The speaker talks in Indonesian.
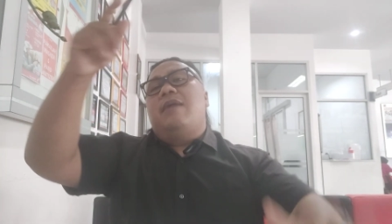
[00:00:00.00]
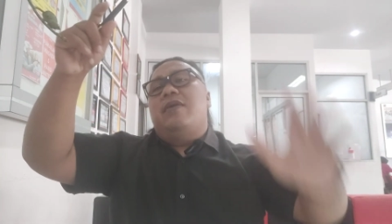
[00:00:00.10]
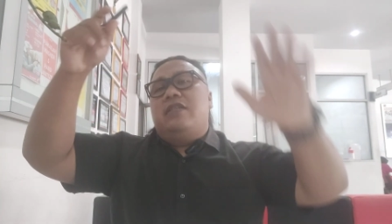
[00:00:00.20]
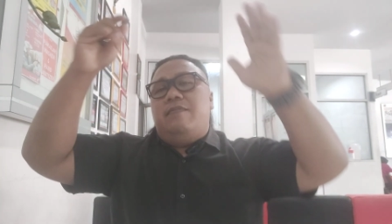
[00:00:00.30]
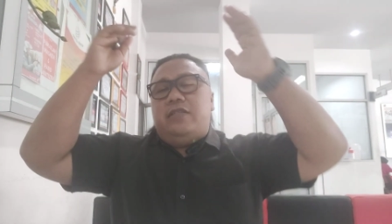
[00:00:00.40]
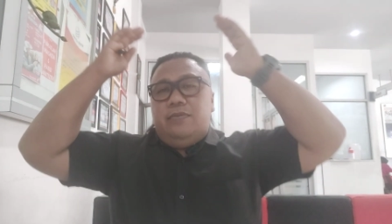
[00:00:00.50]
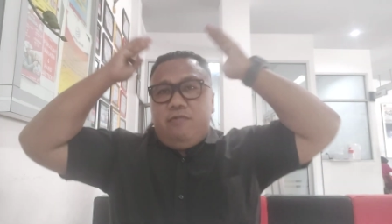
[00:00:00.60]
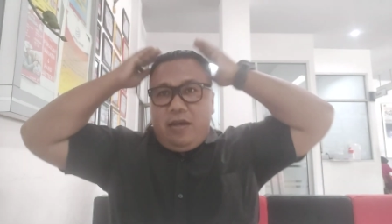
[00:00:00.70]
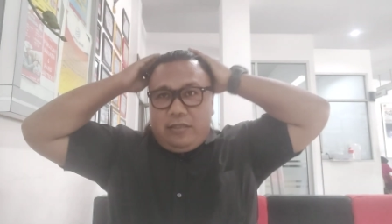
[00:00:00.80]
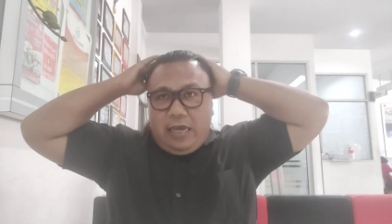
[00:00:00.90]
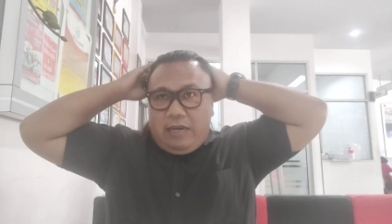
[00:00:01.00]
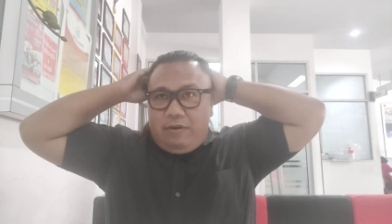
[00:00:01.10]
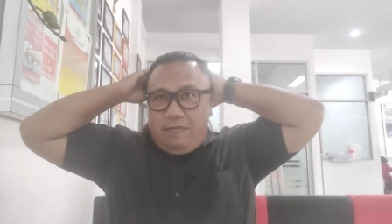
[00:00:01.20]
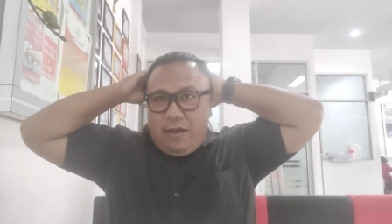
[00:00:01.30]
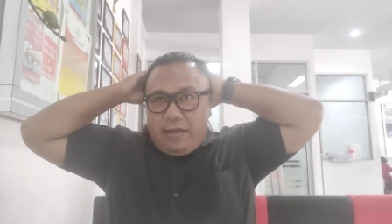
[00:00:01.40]
sahabat-sahabat semua saya
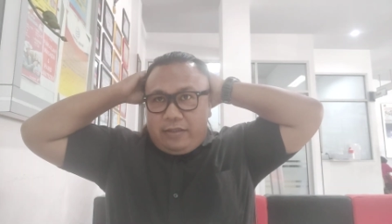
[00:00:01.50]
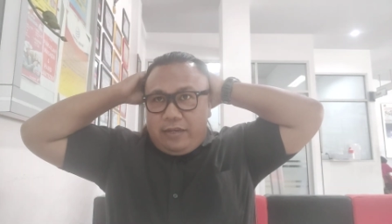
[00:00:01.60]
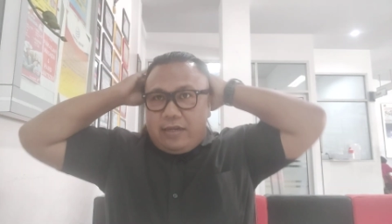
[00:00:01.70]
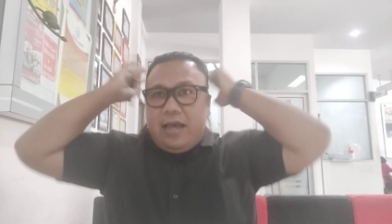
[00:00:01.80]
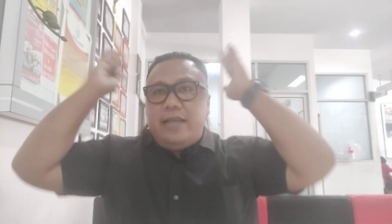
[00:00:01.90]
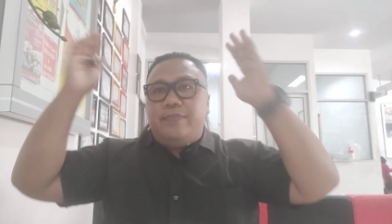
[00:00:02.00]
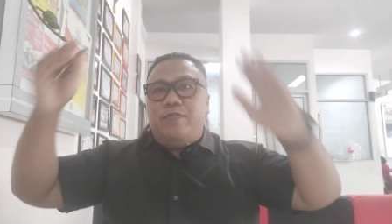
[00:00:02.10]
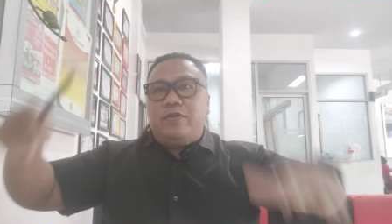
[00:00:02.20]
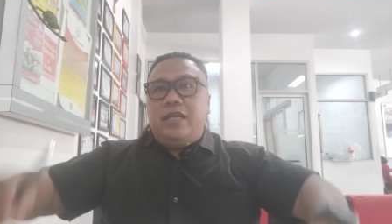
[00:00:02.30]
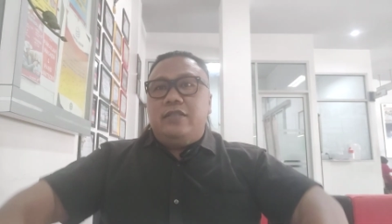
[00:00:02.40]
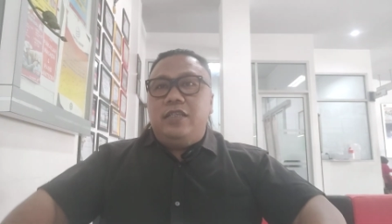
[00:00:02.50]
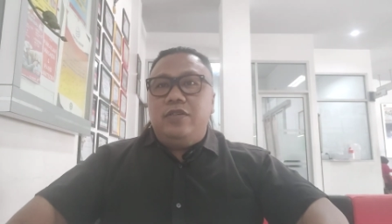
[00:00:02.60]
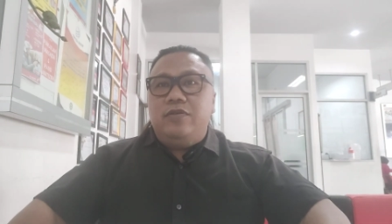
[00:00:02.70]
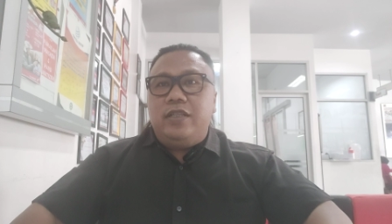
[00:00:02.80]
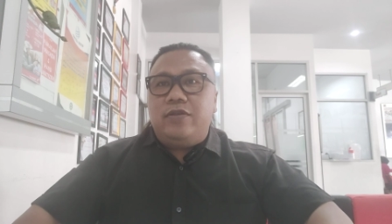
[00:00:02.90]
akan membahas terkait potensi
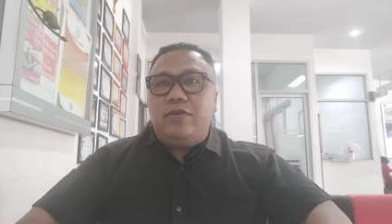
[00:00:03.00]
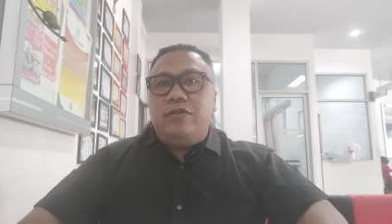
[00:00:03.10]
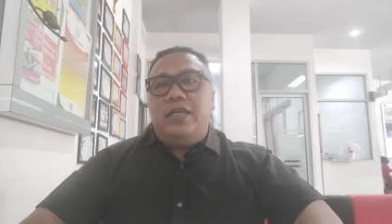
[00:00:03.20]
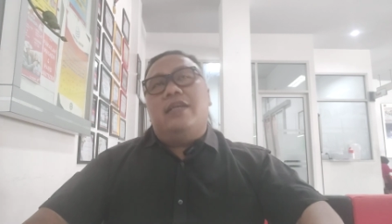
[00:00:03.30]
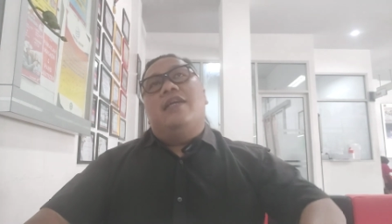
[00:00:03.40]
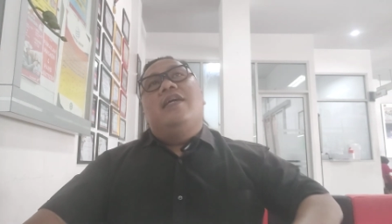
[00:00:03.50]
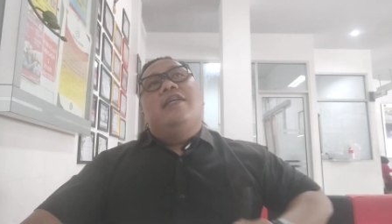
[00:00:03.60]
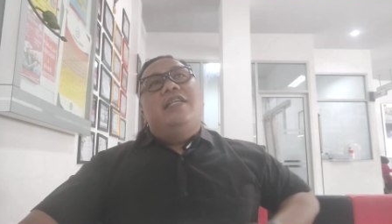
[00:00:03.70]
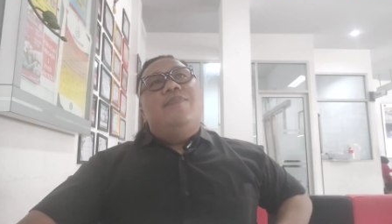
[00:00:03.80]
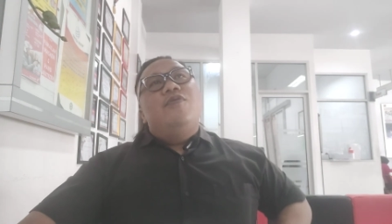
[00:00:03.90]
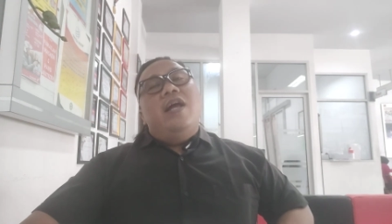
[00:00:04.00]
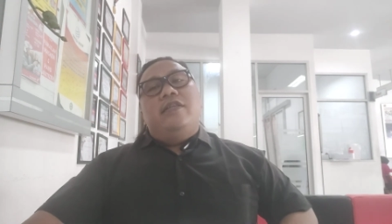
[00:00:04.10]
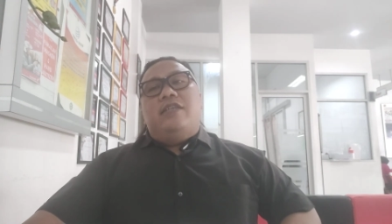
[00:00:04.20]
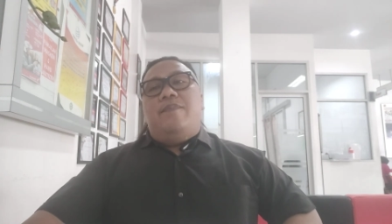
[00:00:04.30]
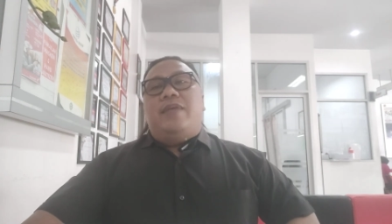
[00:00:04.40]
unit closing di
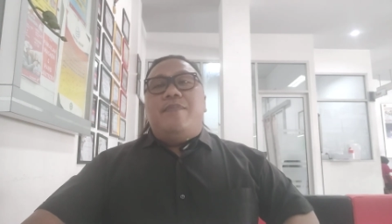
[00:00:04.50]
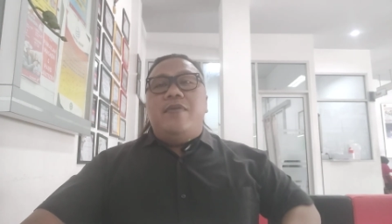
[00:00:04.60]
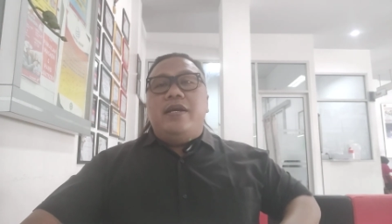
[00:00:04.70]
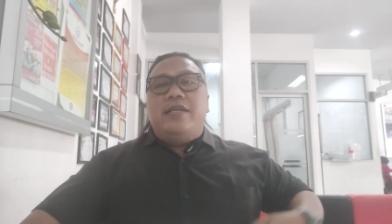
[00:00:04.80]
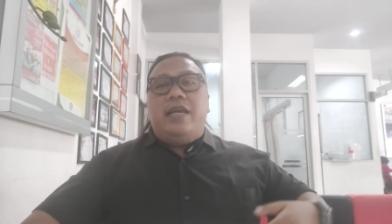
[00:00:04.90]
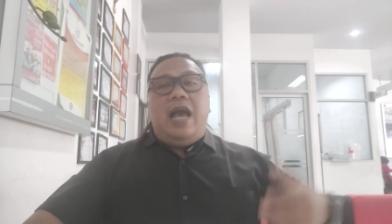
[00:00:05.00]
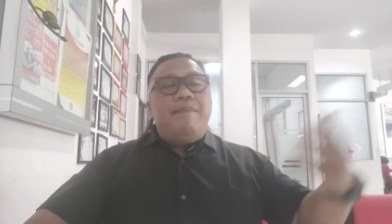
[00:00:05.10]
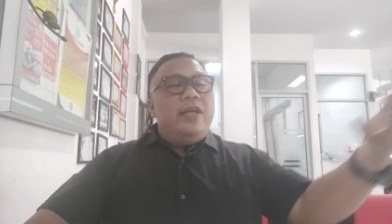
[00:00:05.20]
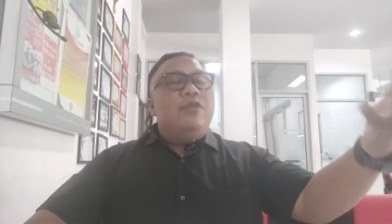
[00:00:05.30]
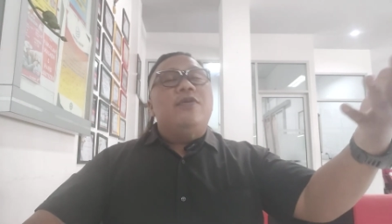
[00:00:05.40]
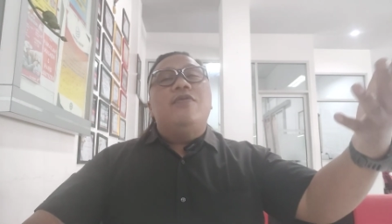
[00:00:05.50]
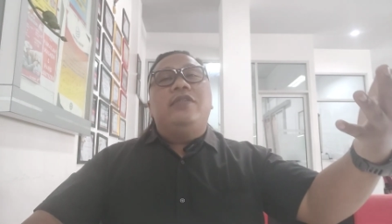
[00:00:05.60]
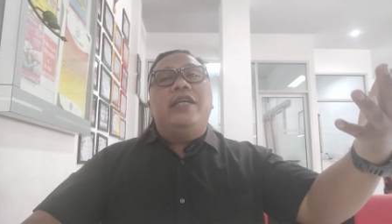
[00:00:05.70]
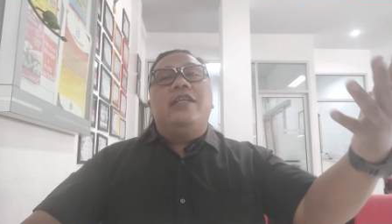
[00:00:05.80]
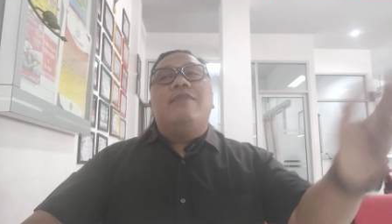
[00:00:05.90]
bulan September ini. Apa itu closing